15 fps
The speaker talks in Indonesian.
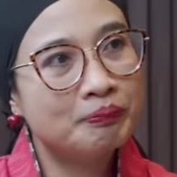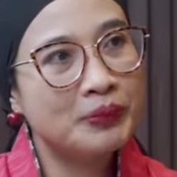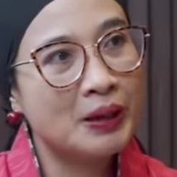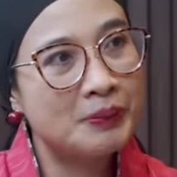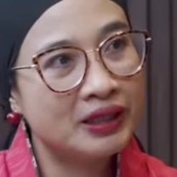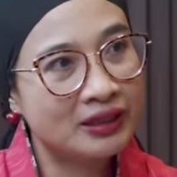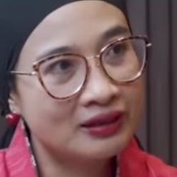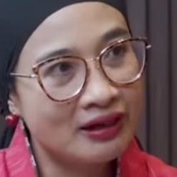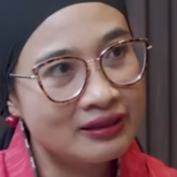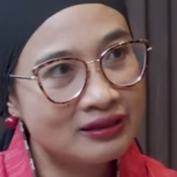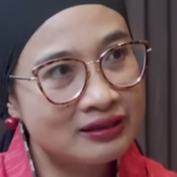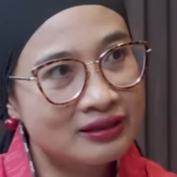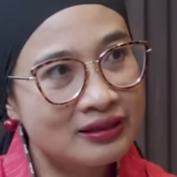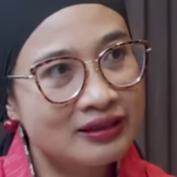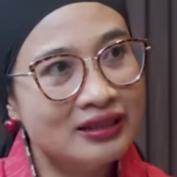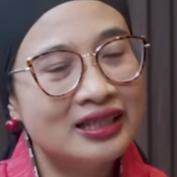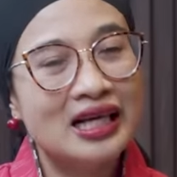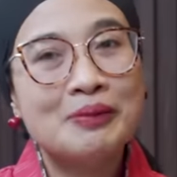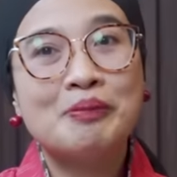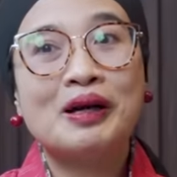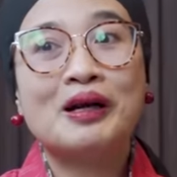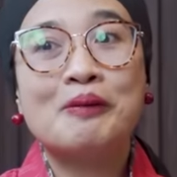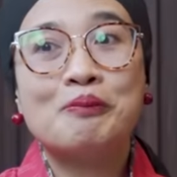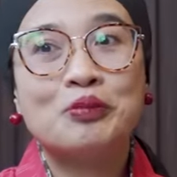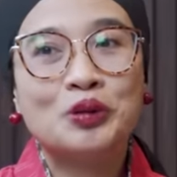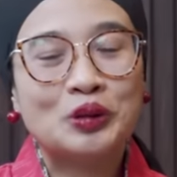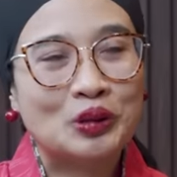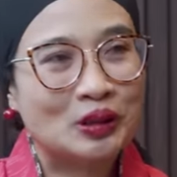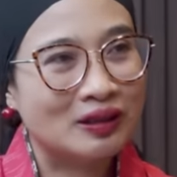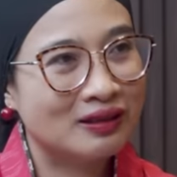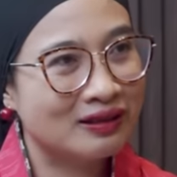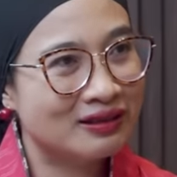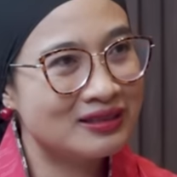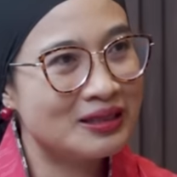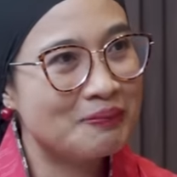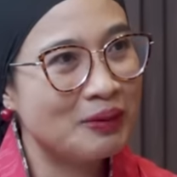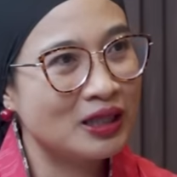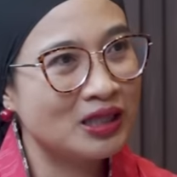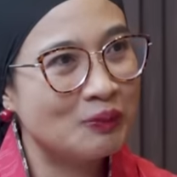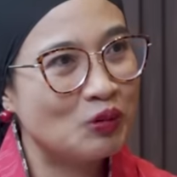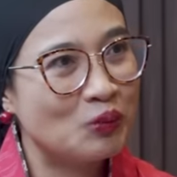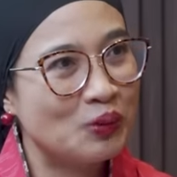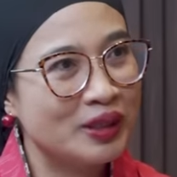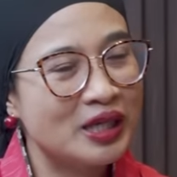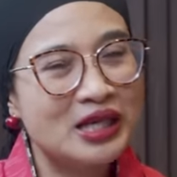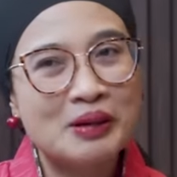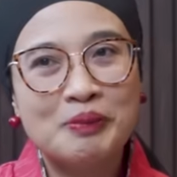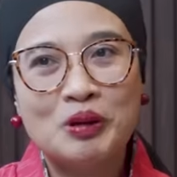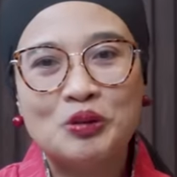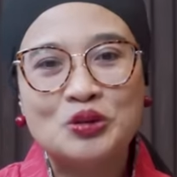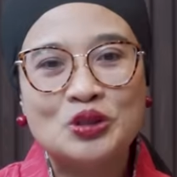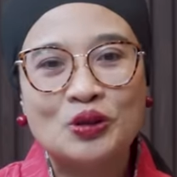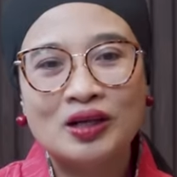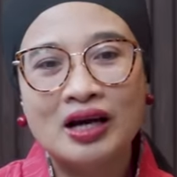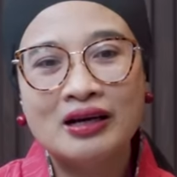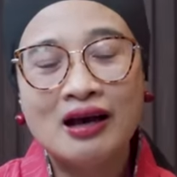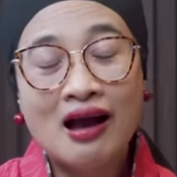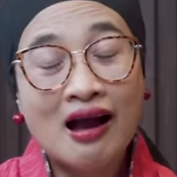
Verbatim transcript: public trust, ingin merebut simpati publik, ingin okay. menunjukkan